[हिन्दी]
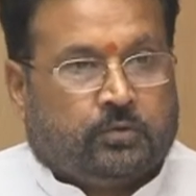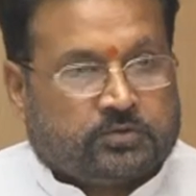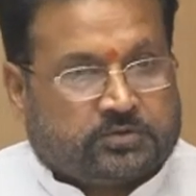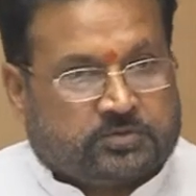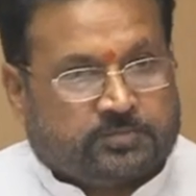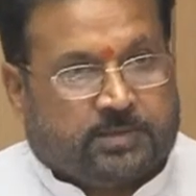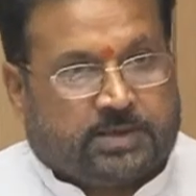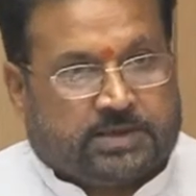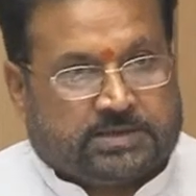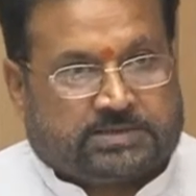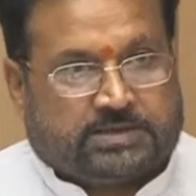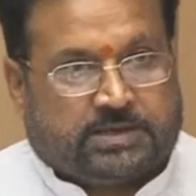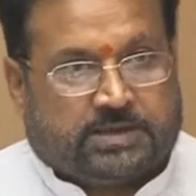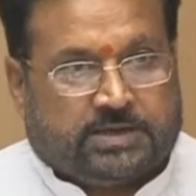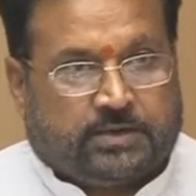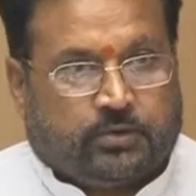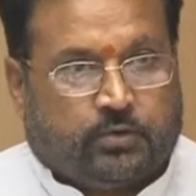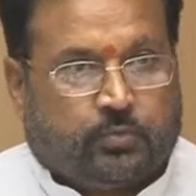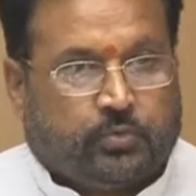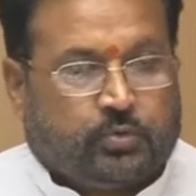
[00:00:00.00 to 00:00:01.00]
उसमें से
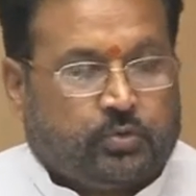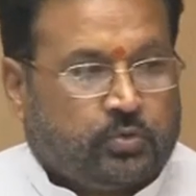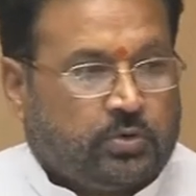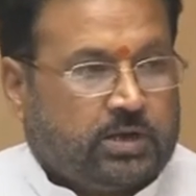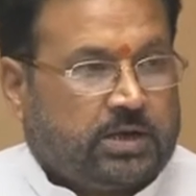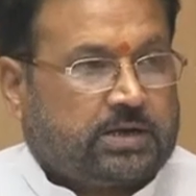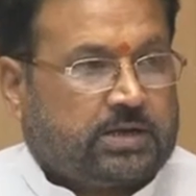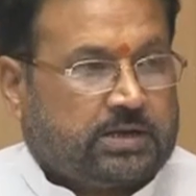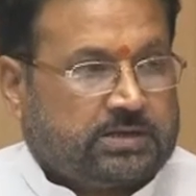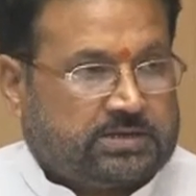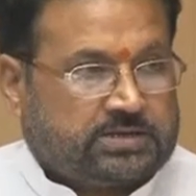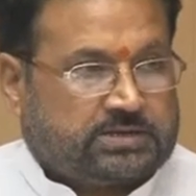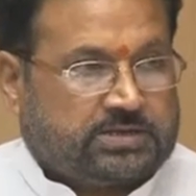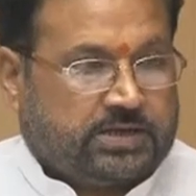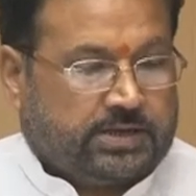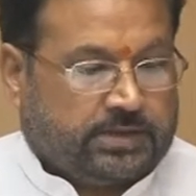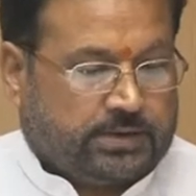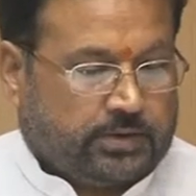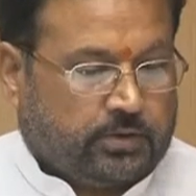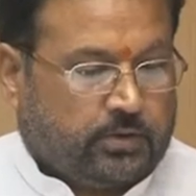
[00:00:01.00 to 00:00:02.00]
उबदुल्लागंज
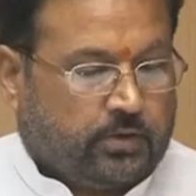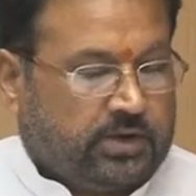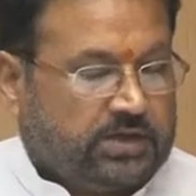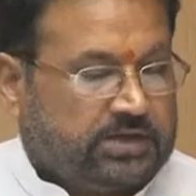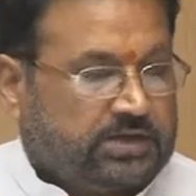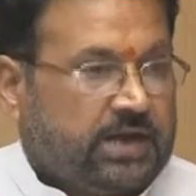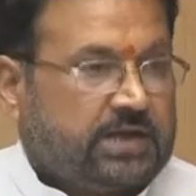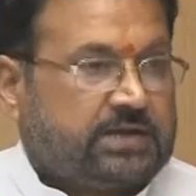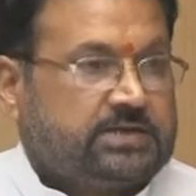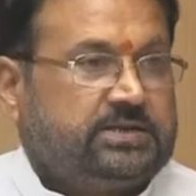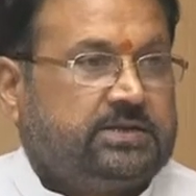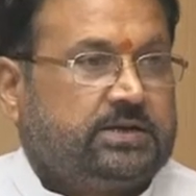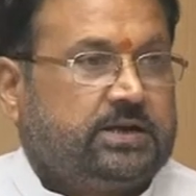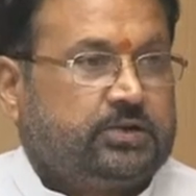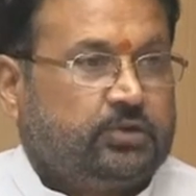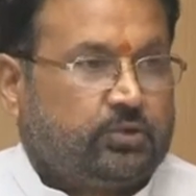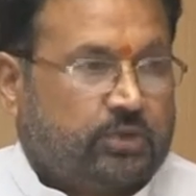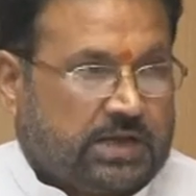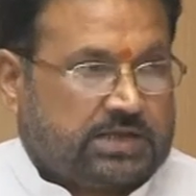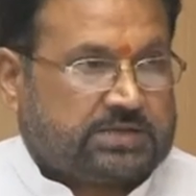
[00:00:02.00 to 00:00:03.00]
से और इटारसी
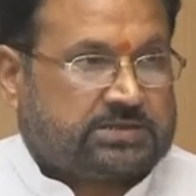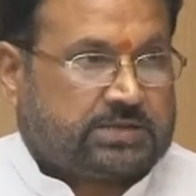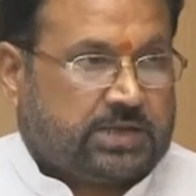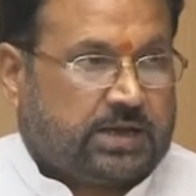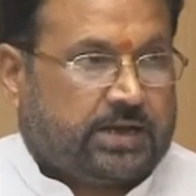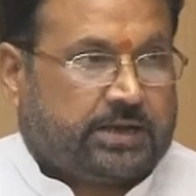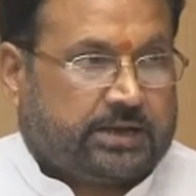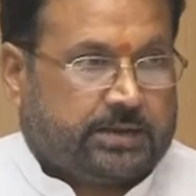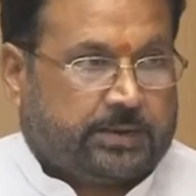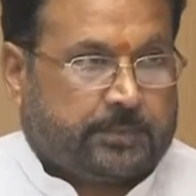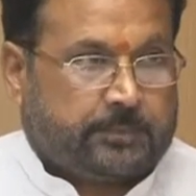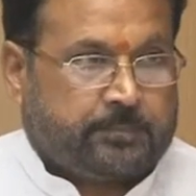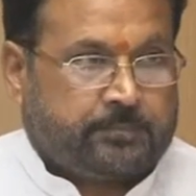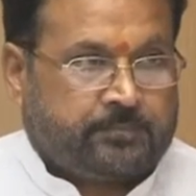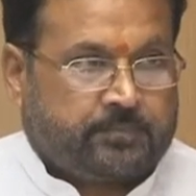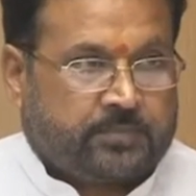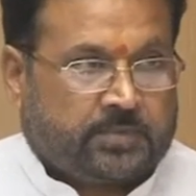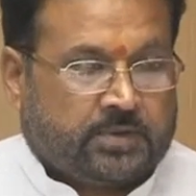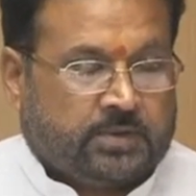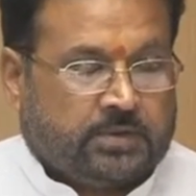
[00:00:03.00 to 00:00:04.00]
का जो रास्ता है
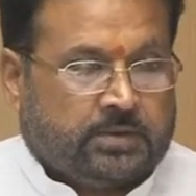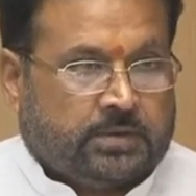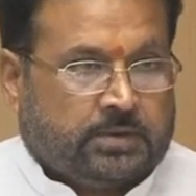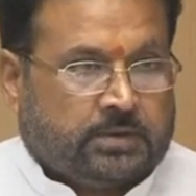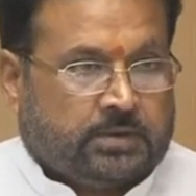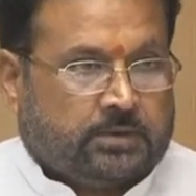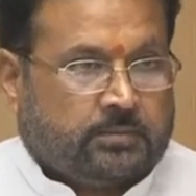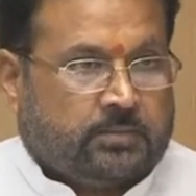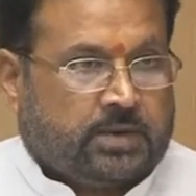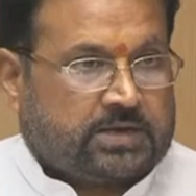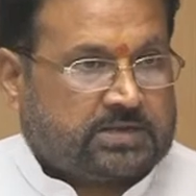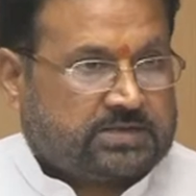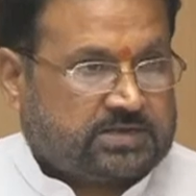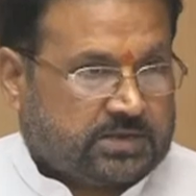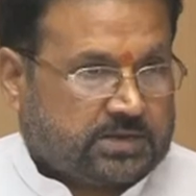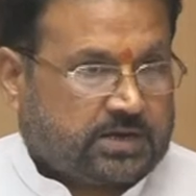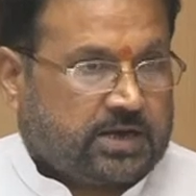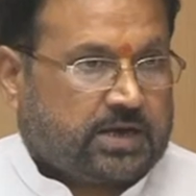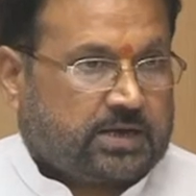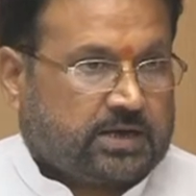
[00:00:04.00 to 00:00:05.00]
भारत
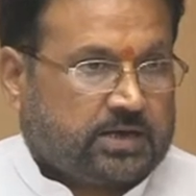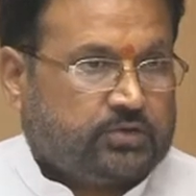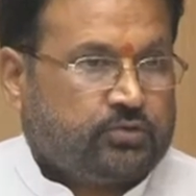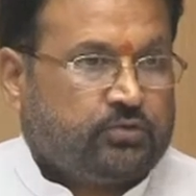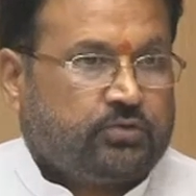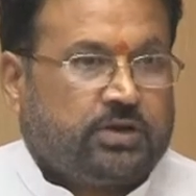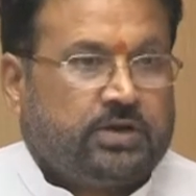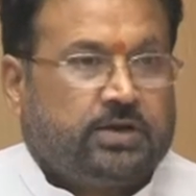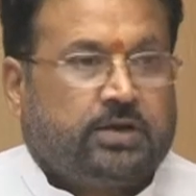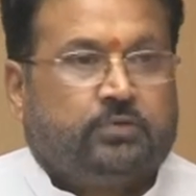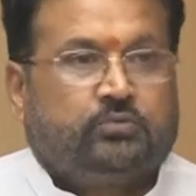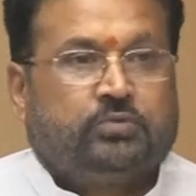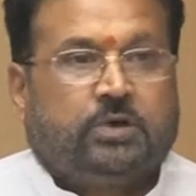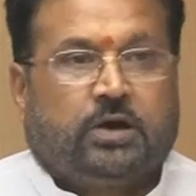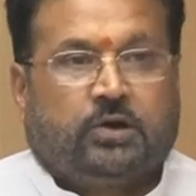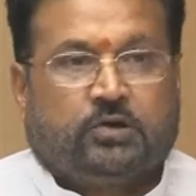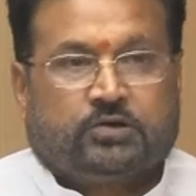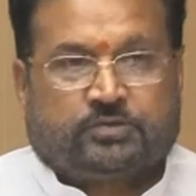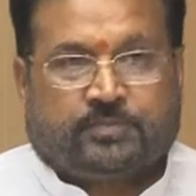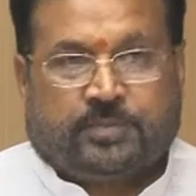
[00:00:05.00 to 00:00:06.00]
सरकार का जो निर्णय
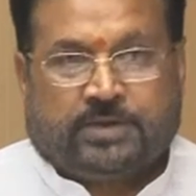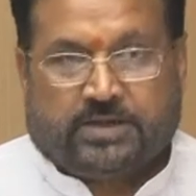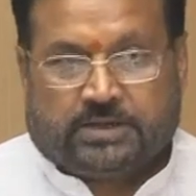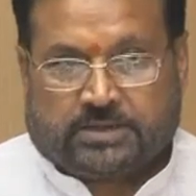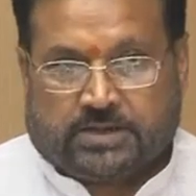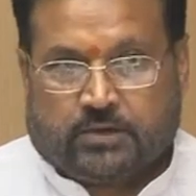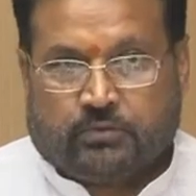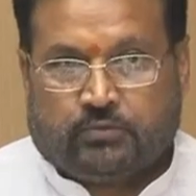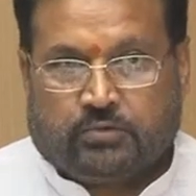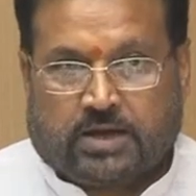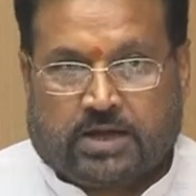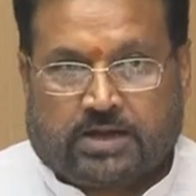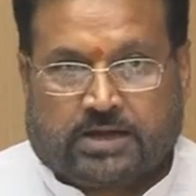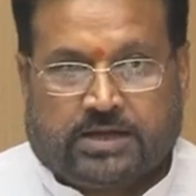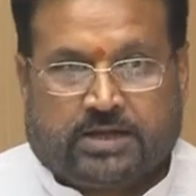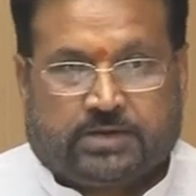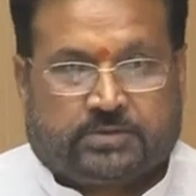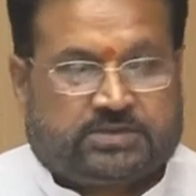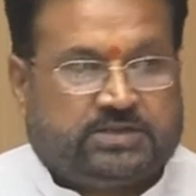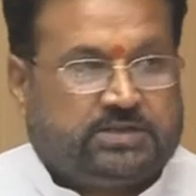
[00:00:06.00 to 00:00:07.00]
हुआ उसमें ये तय हुआ
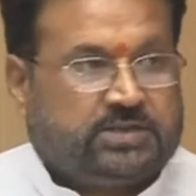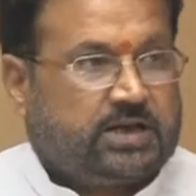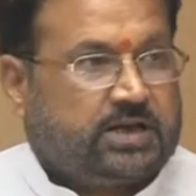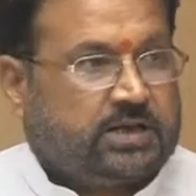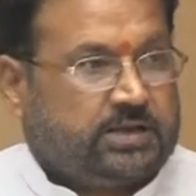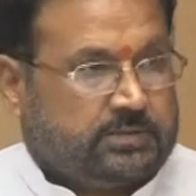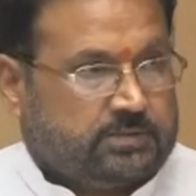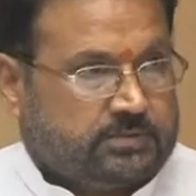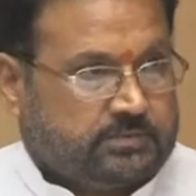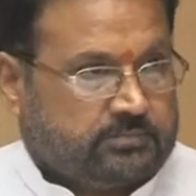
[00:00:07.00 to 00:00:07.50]
कि एक सीधा